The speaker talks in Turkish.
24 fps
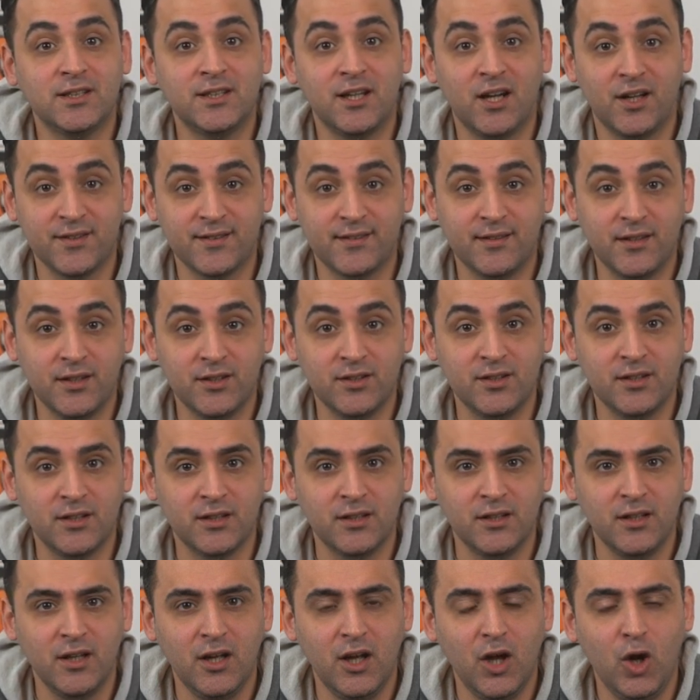kadar
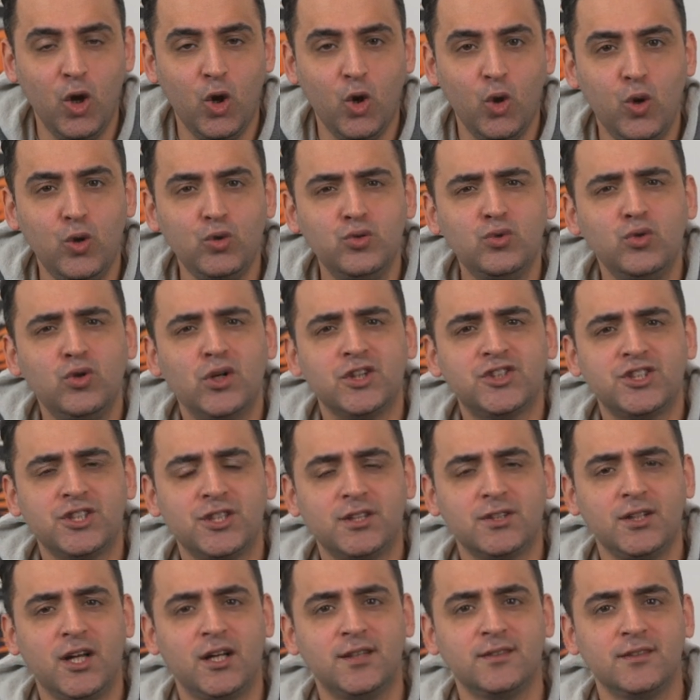hastaydı. Ödül
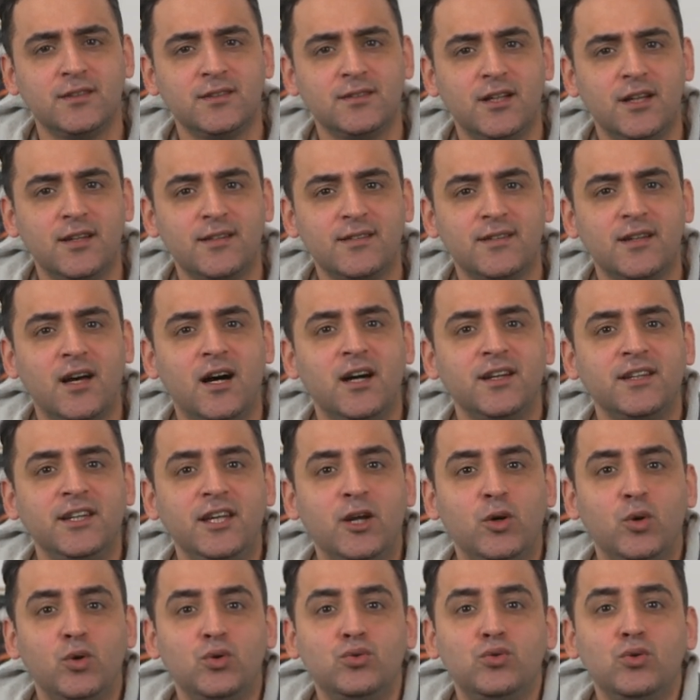açıklandığında
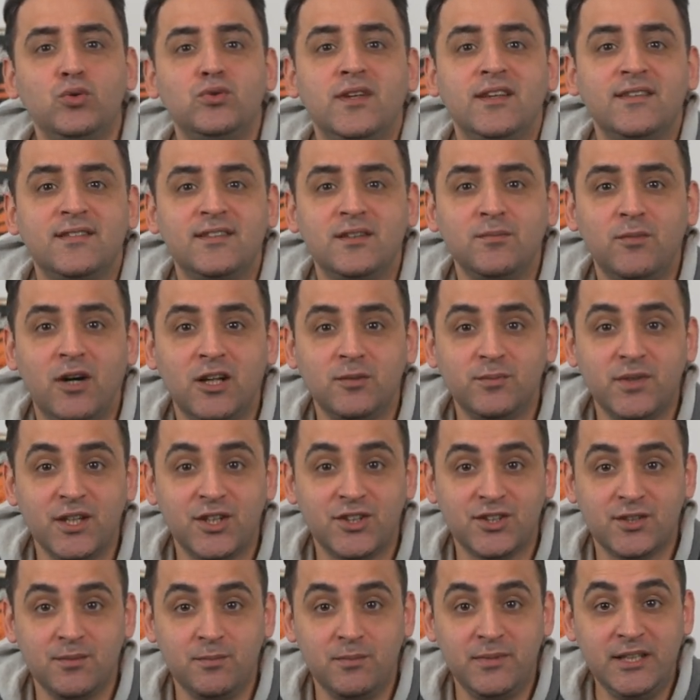sahneye ödülü teslim
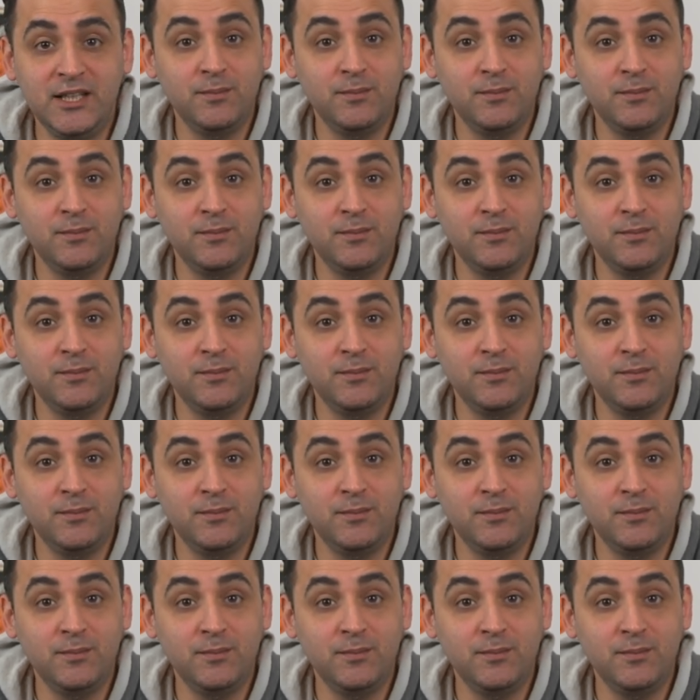almak için